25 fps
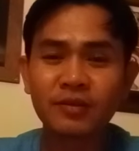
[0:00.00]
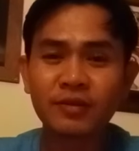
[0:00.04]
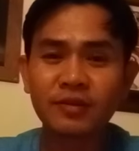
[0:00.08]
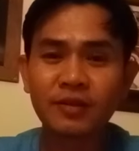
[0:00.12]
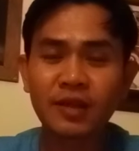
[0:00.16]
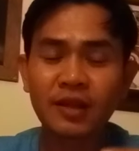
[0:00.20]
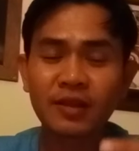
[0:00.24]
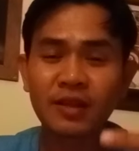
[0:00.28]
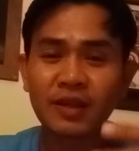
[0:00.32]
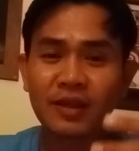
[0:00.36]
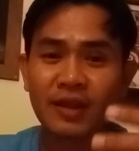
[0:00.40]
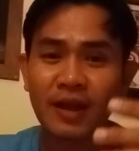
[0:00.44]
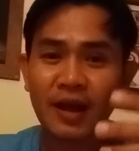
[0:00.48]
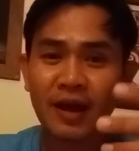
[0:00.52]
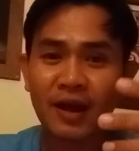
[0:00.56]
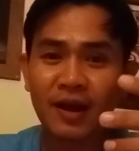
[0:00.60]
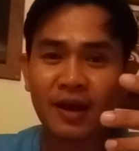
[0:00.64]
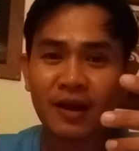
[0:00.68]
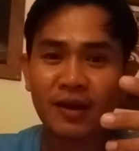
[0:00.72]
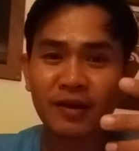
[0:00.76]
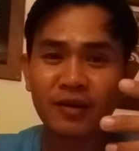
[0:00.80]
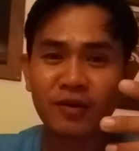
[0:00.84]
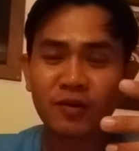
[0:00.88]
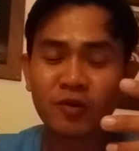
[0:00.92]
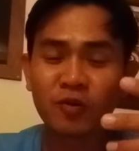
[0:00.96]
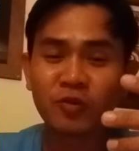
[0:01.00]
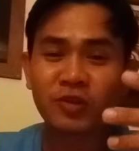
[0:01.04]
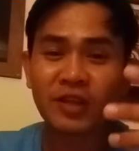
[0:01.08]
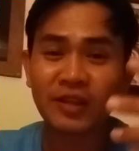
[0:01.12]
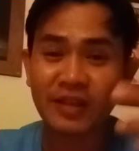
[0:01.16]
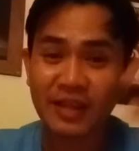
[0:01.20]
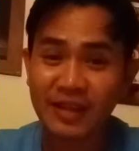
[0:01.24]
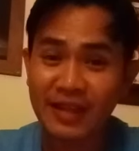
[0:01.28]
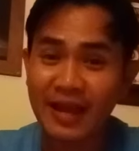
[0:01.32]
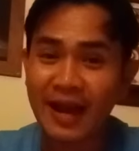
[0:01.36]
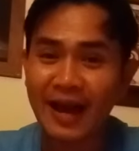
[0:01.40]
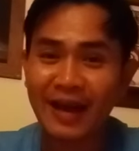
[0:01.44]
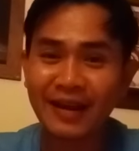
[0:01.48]
สติยานุส
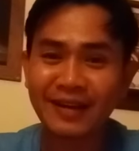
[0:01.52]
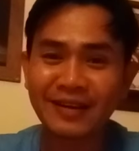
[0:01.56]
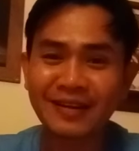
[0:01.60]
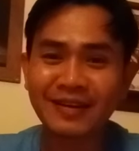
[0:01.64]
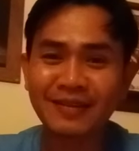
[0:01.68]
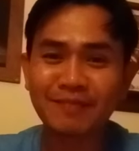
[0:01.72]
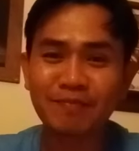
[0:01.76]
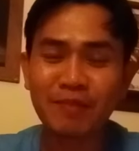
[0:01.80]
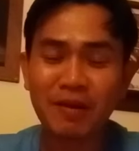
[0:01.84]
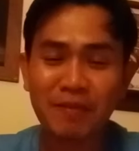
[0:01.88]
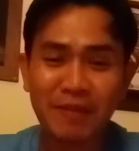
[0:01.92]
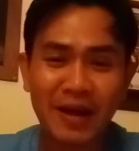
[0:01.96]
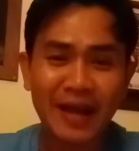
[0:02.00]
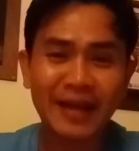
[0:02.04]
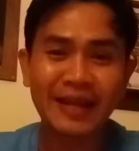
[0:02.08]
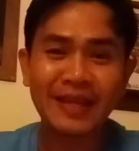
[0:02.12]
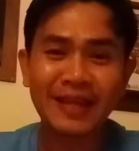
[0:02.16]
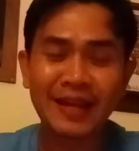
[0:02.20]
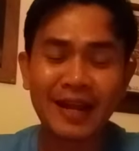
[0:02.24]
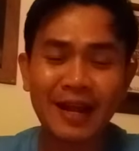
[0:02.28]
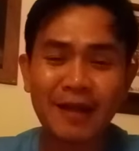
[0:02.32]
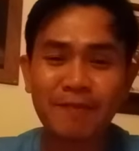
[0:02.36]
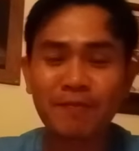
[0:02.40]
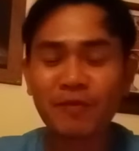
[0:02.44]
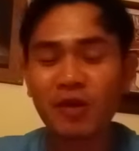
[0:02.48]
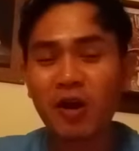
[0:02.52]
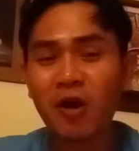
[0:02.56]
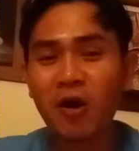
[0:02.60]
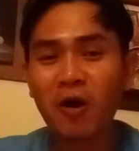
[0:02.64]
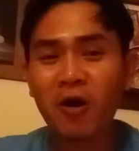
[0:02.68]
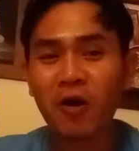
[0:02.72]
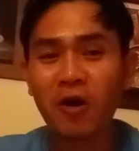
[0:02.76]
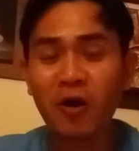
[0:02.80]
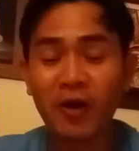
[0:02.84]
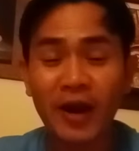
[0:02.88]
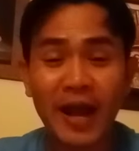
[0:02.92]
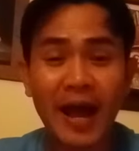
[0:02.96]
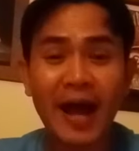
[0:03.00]
ติยานประมาณนี้นะครับก็
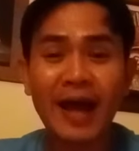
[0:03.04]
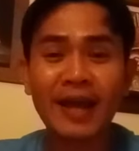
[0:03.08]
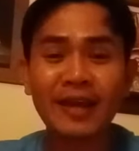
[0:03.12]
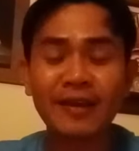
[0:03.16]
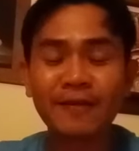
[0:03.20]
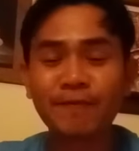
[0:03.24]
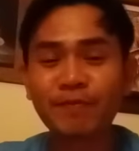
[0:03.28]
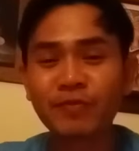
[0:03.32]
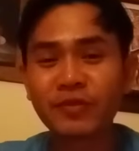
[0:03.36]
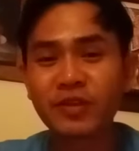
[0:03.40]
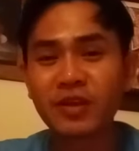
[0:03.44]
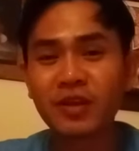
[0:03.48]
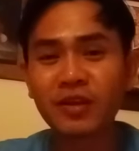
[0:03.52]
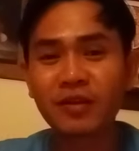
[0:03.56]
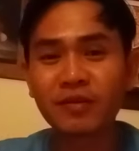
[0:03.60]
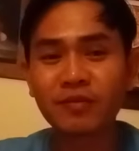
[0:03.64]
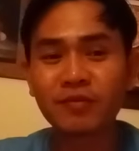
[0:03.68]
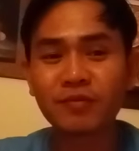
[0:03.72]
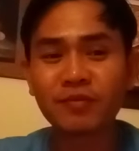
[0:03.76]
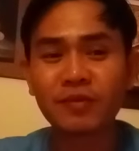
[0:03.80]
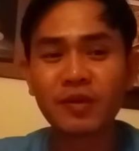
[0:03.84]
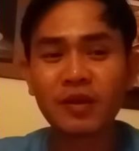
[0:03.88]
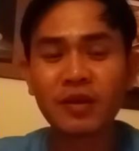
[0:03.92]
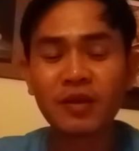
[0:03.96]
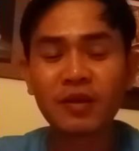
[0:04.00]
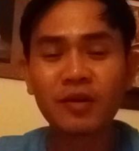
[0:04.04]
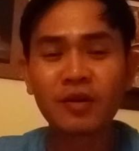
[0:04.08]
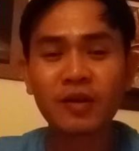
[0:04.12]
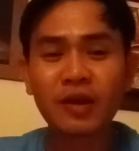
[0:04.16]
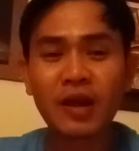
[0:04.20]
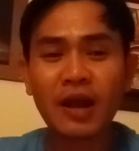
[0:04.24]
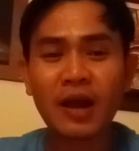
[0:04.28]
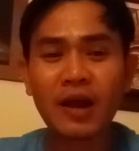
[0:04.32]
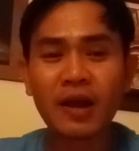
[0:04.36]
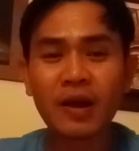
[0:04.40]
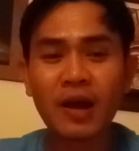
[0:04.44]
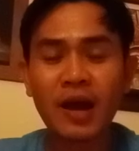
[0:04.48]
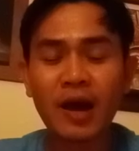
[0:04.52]
ก็ได้ ซึ่ง
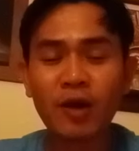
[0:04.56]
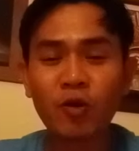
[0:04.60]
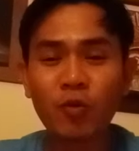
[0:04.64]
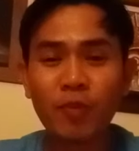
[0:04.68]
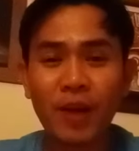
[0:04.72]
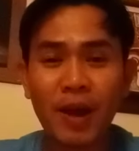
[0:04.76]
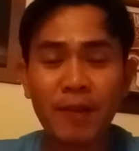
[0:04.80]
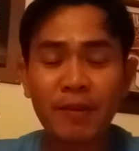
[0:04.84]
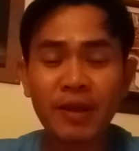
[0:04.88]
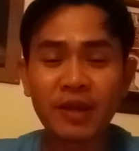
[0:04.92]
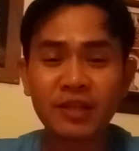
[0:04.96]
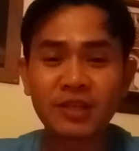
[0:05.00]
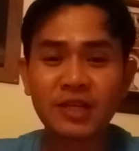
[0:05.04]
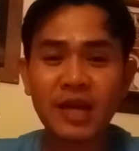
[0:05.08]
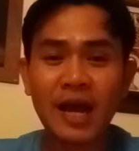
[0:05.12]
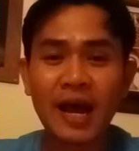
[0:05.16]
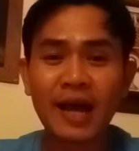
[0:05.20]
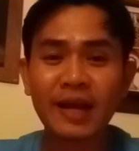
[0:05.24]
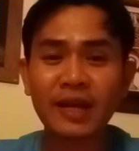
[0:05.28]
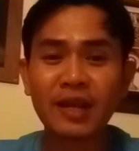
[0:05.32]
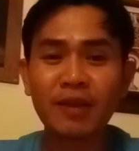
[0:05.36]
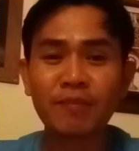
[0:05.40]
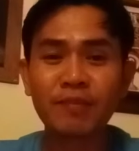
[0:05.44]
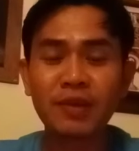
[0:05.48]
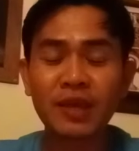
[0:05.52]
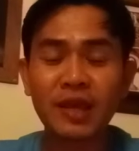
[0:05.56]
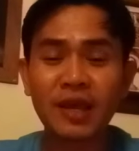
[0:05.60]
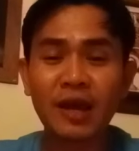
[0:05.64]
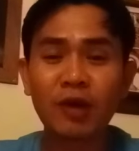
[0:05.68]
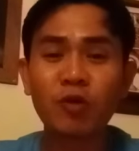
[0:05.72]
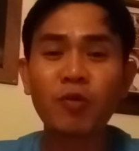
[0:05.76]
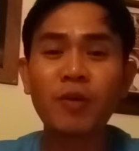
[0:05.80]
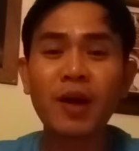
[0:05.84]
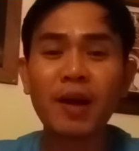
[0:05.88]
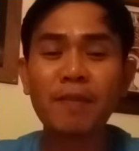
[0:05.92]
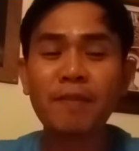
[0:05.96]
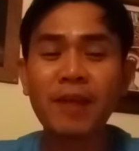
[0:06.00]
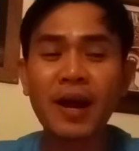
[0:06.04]
อนุภาพแห่งฌานเนี่ยมีอ
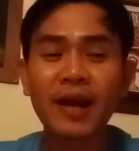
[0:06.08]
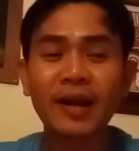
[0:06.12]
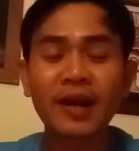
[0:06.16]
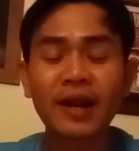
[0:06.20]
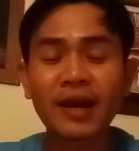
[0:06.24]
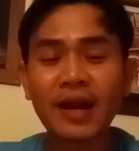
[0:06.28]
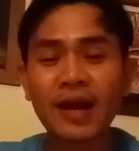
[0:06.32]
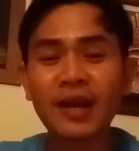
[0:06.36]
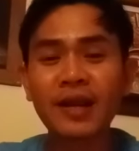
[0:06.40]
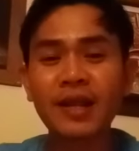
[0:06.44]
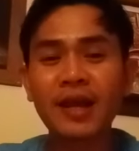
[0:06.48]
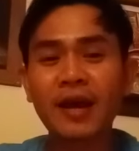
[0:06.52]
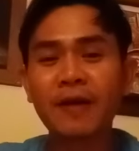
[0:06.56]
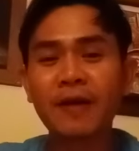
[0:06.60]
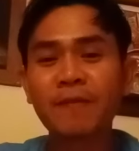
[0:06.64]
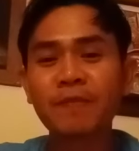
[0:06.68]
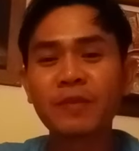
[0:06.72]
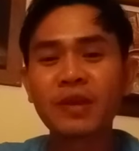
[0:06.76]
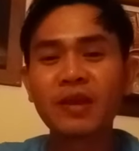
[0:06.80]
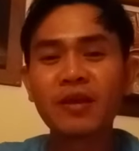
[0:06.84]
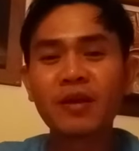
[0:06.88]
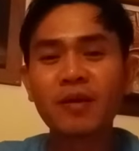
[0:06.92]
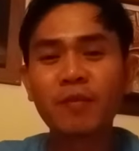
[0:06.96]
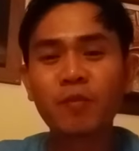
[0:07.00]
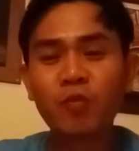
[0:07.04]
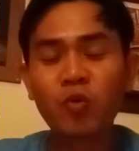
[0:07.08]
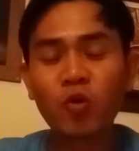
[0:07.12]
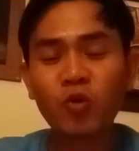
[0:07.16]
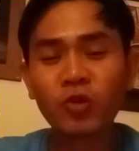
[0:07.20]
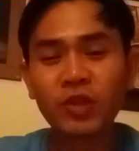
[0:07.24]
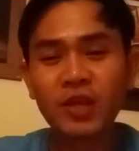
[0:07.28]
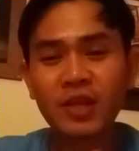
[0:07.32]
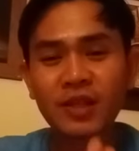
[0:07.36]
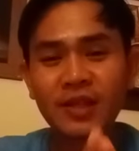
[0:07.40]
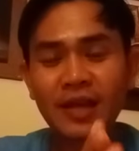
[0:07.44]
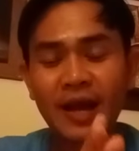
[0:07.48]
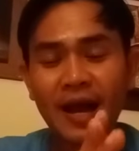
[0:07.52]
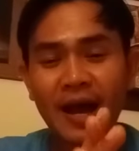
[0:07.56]
นุภาพมากดังนั้นเนี่ยผู้
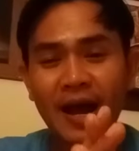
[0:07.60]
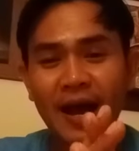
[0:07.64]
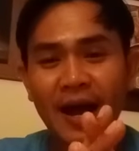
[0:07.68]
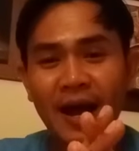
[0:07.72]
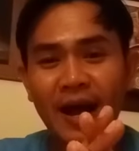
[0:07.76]
ที่จะ